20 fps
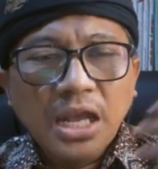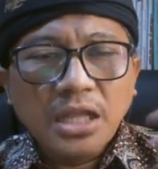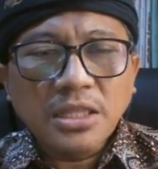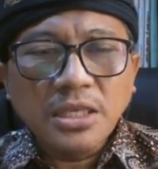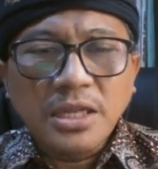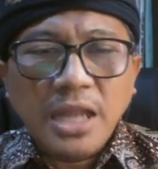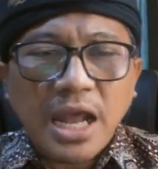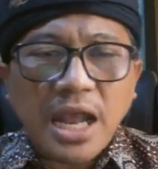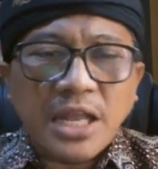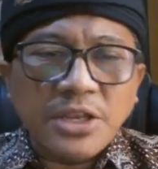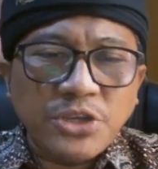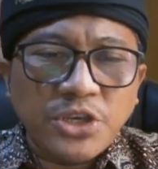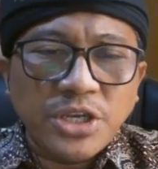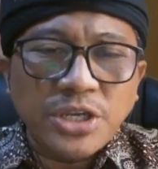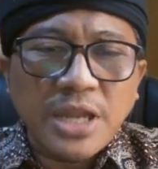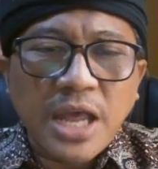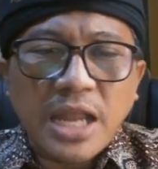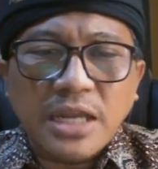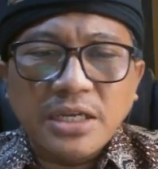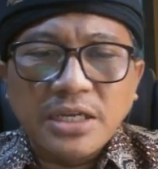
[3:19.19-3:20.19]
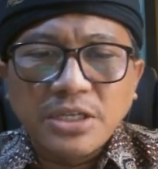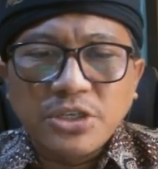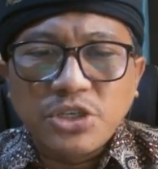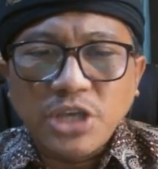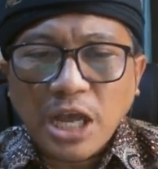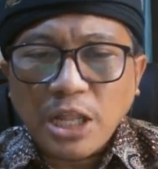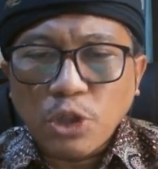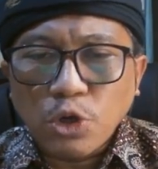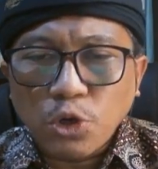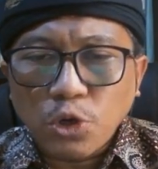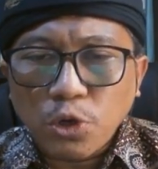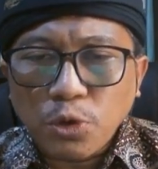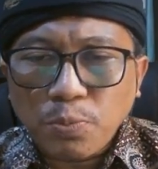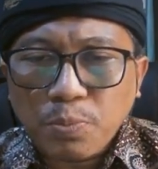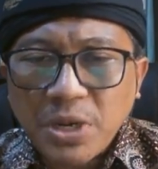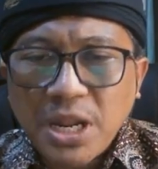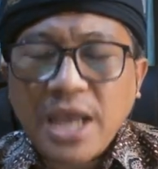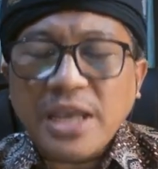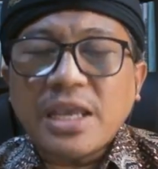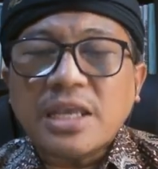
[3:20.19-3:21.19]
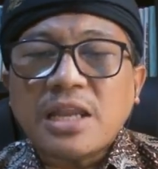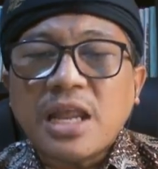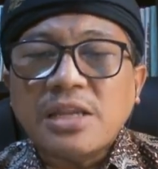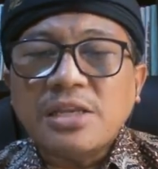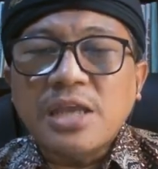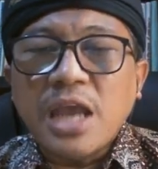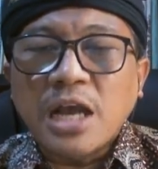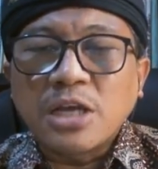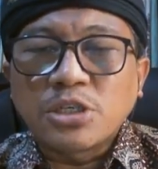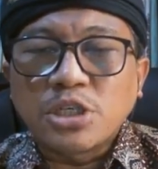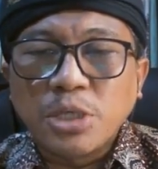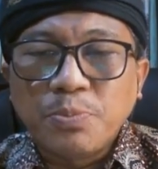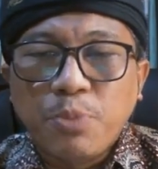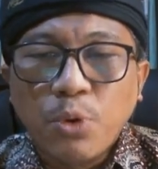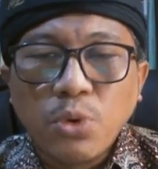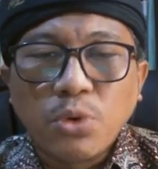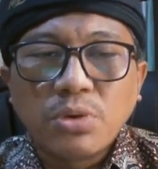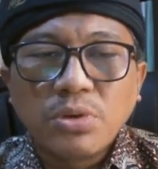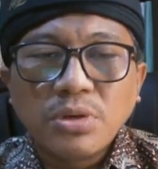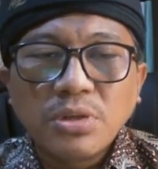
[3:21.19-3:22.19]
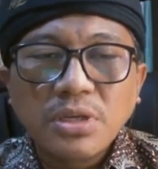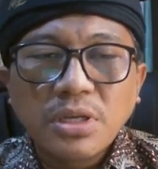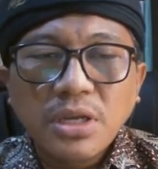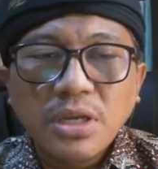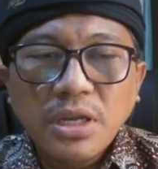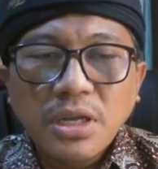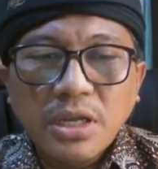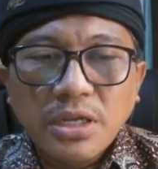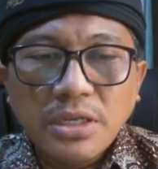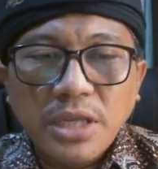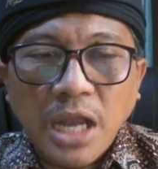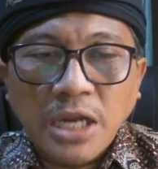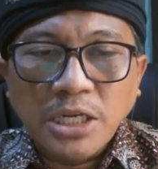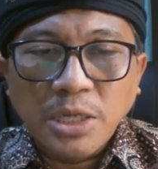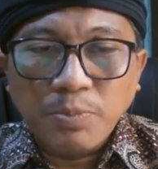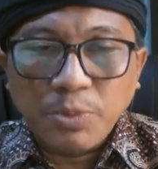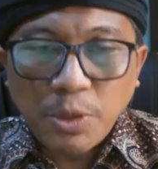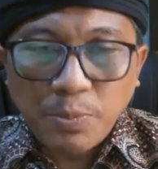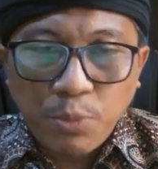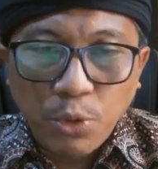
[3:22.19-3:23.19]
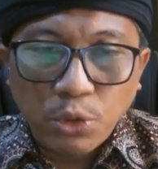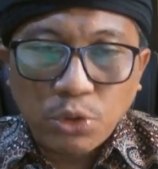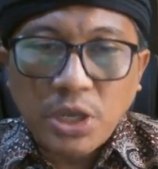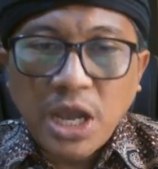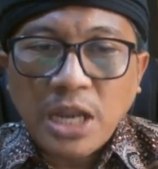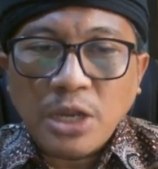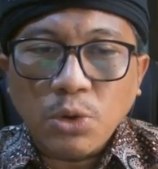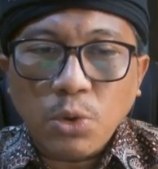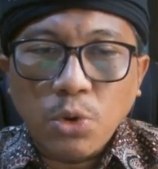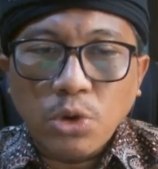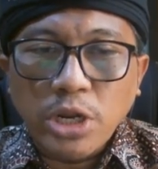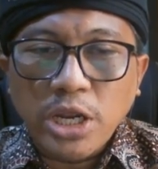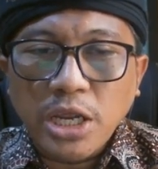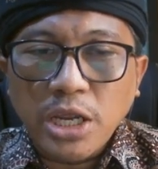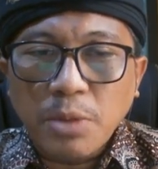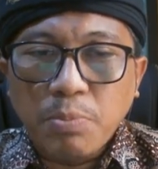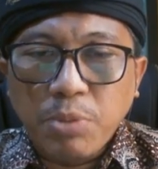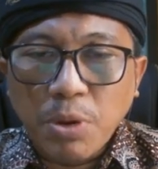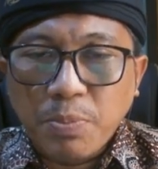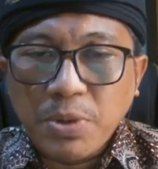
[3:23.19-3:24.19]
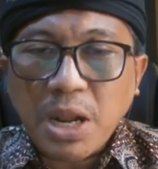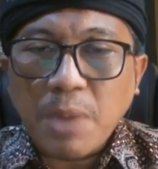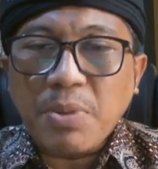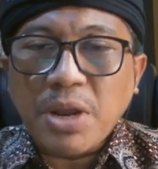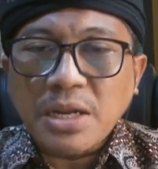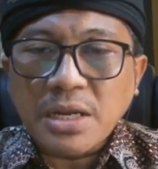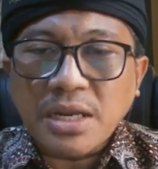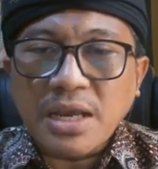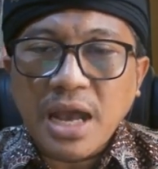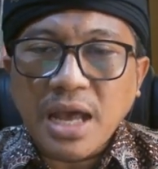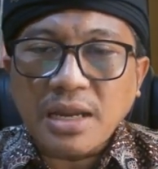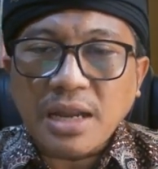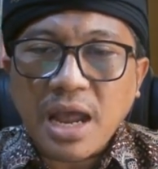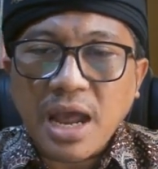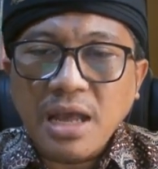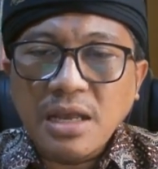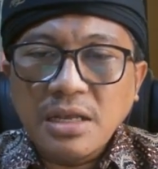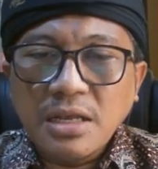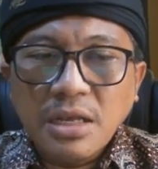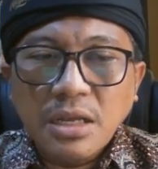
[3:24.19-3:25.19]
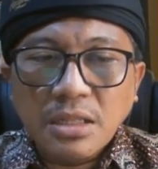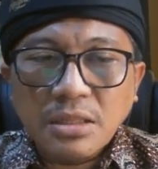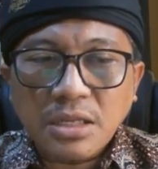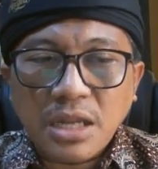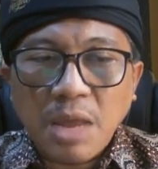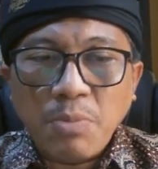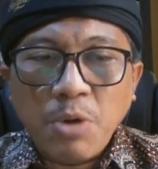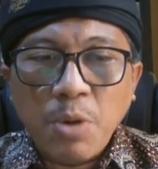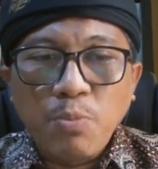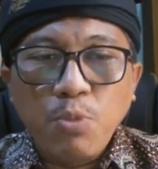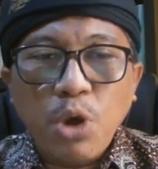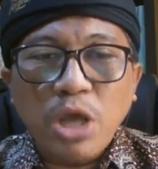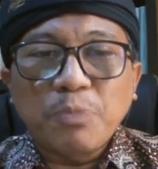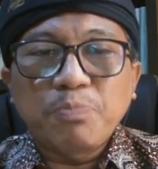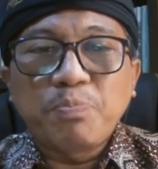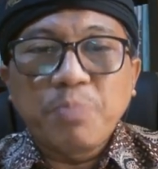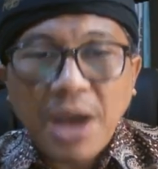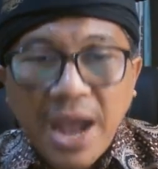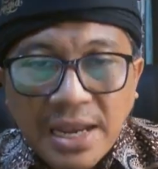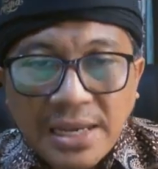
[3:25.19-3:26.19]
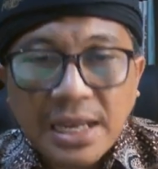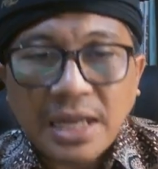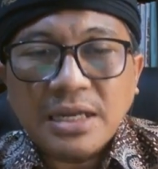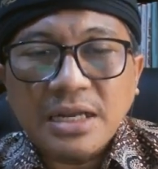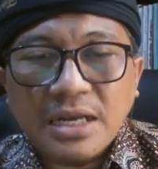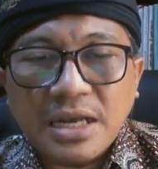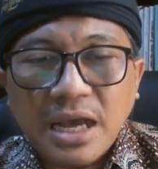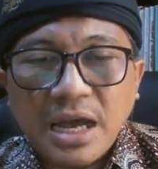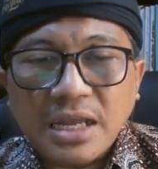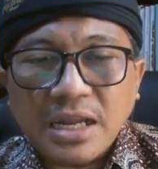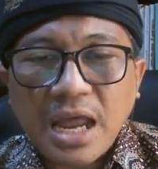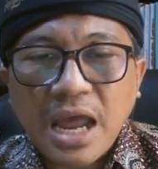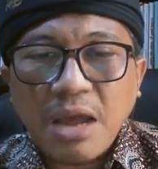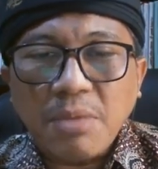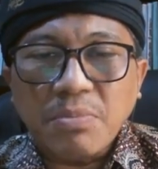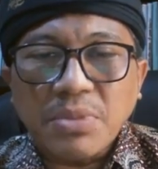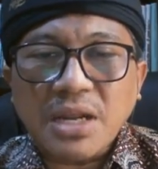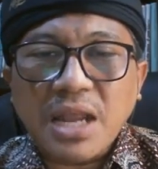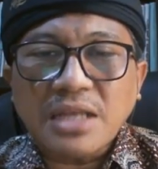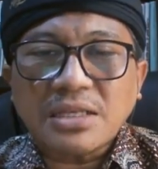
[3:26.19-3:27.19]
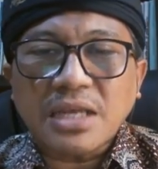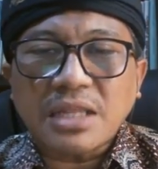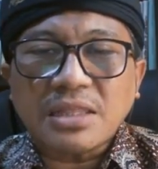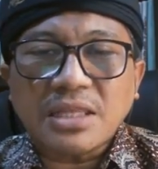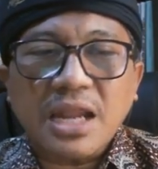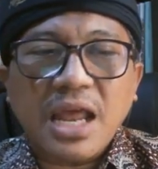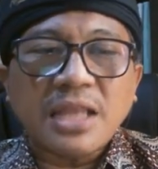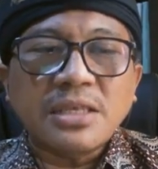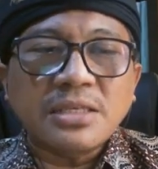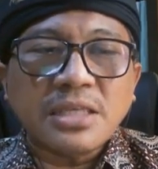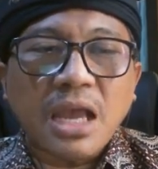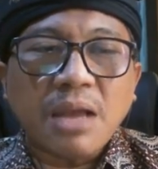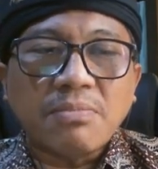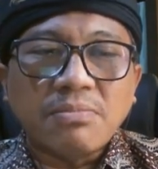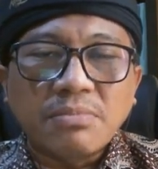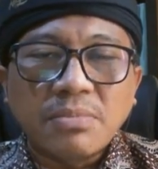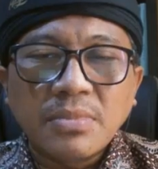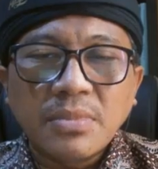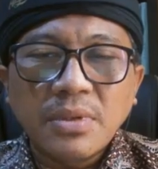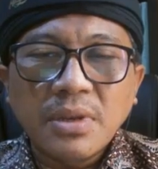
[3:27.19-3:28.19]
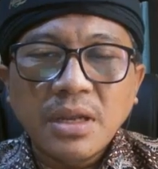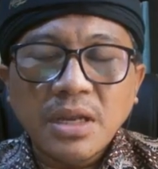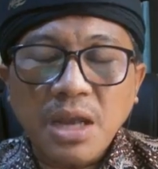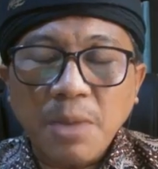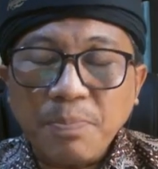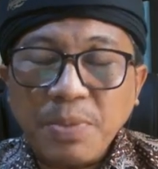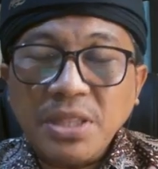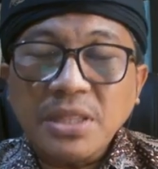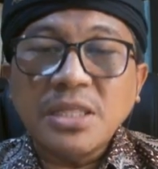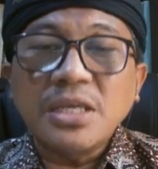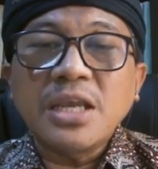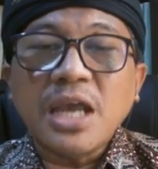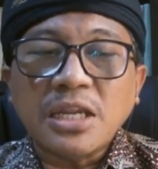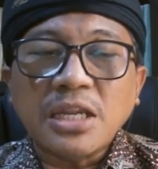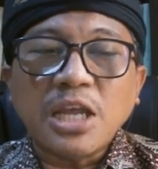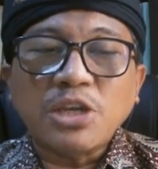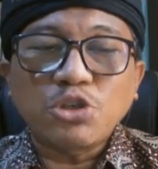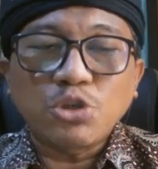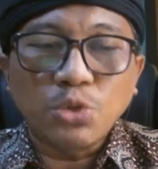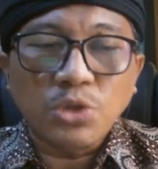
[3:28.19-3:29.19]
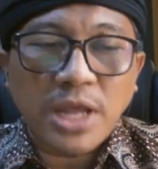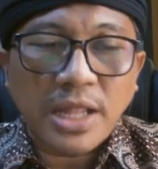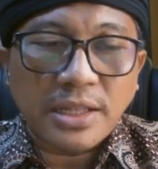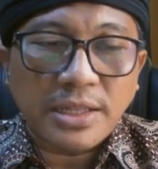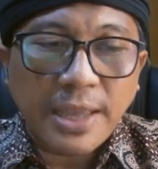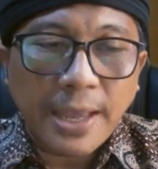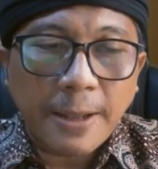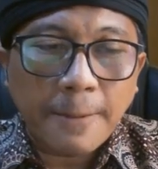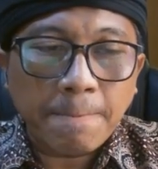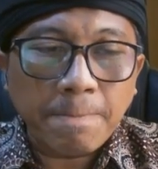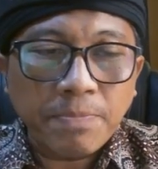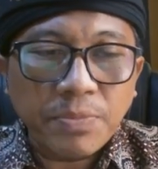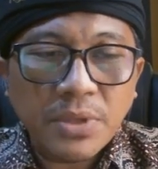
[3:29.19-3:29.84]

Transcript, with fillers: Tindakan Cina di jalur pelayaran yang sibuk, yang diperbutkan oleh beberapa negara, telah membuat banyak negara merasa terancam kepentingan nasionalnya.